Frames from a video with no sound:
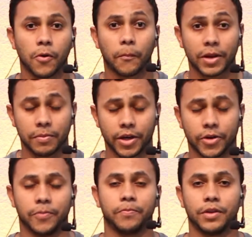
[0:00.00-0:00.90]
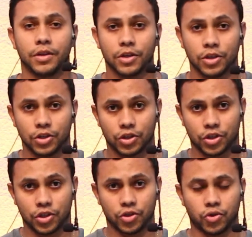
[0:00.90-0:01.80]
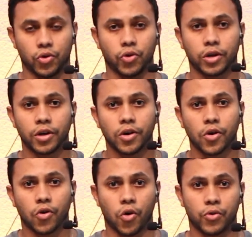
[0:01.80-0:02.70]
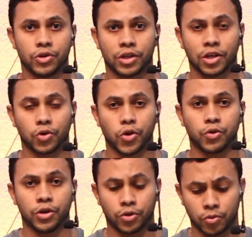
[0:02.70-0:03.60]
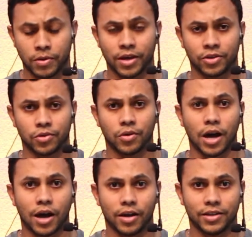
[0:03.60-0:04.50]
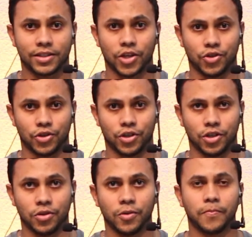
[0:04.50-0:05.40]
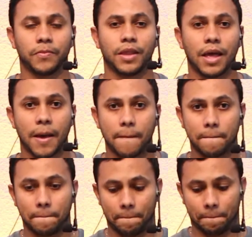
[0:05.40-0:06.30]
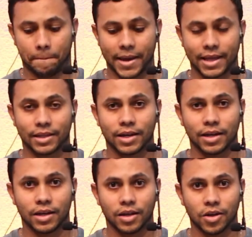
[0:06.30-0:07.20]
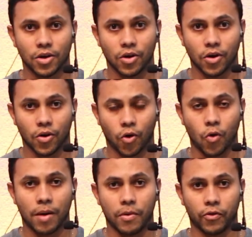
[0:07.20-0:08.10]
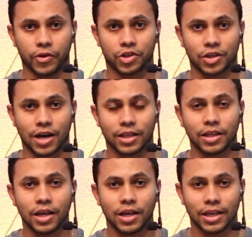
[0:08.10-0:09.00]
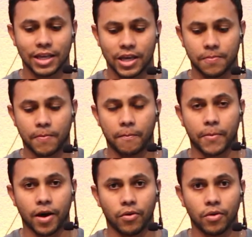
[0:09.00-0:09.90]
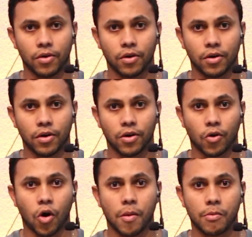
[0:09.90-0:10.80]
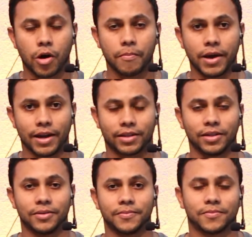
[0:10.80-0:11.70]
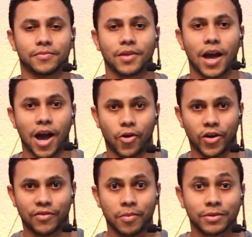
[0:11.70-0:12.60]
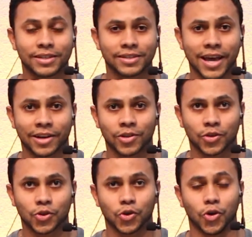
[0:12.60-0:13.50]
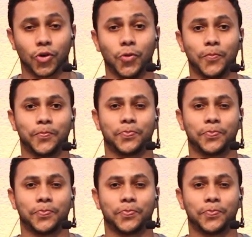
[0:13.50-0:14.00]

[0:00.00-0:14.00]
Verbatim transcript: Primeiro, tesoura com o indicador e o dedo médio estendido, pedra com a mão fechada e papel com a mão aberta. Agora vamos às regras do nosso jogo.